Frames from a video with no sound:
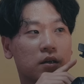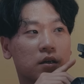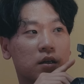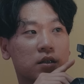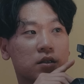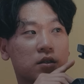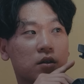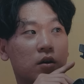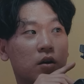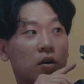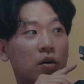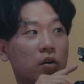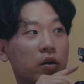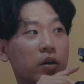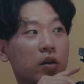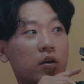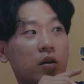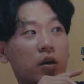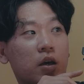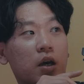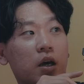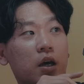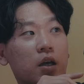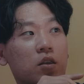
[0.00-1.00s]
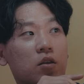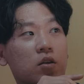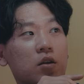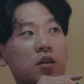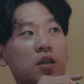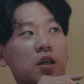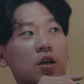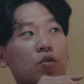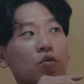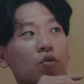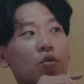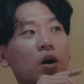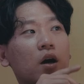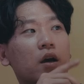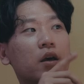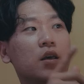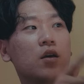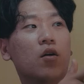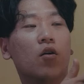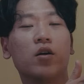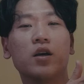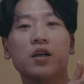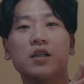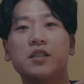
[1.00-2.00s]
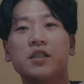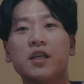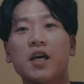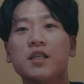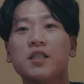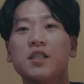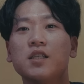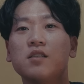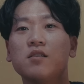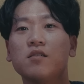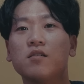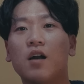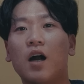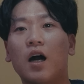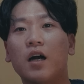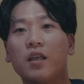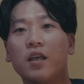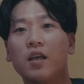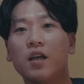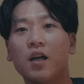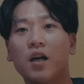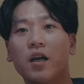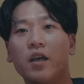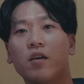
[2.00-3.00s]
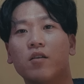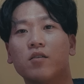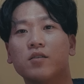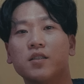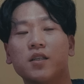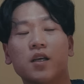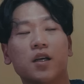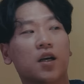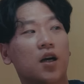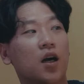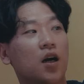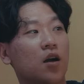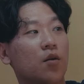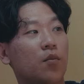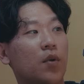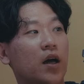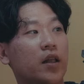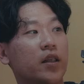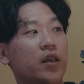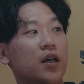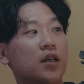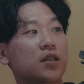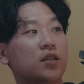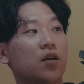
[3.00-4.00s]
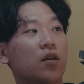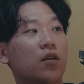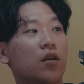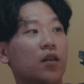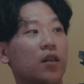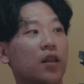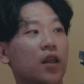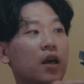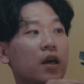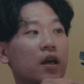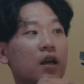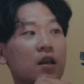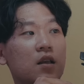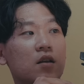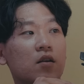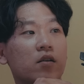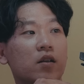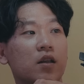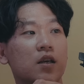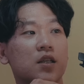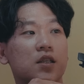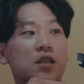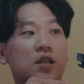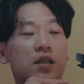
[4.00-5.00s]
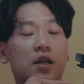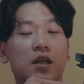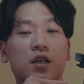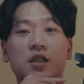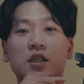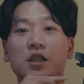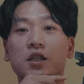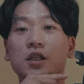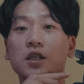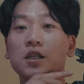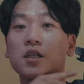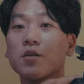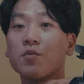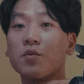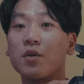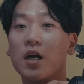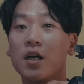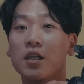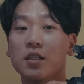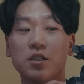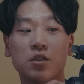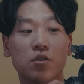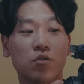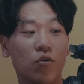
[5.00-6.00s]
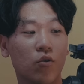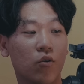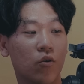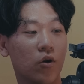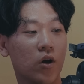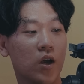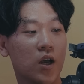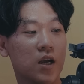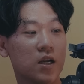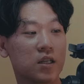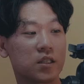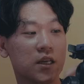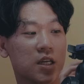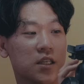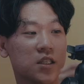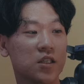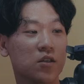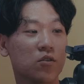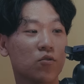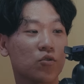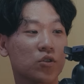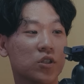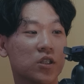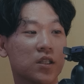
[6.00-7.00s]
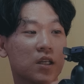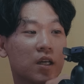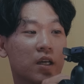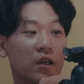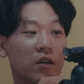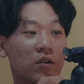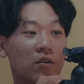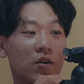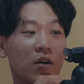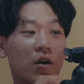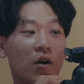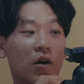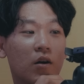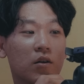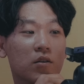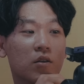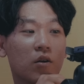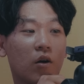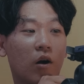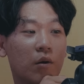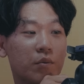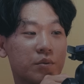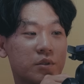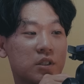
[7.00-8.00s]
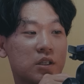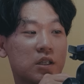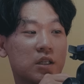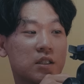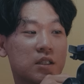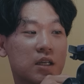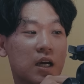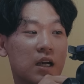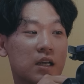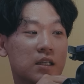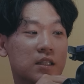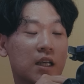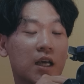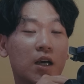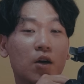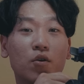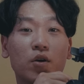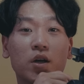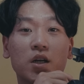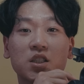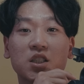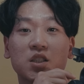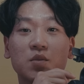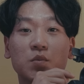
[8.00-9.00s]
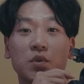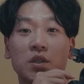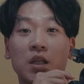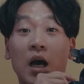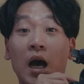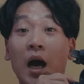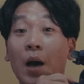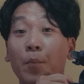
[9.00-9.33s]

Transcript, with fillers: 그래서 이렇게 들 때도 아, 여기 째지는 거 아닌가 이런 생각을 많이 했었는데 일 년이 지난 지금까지도 째진 곳이나 이런 것 없이 잘 사용을 했습니다.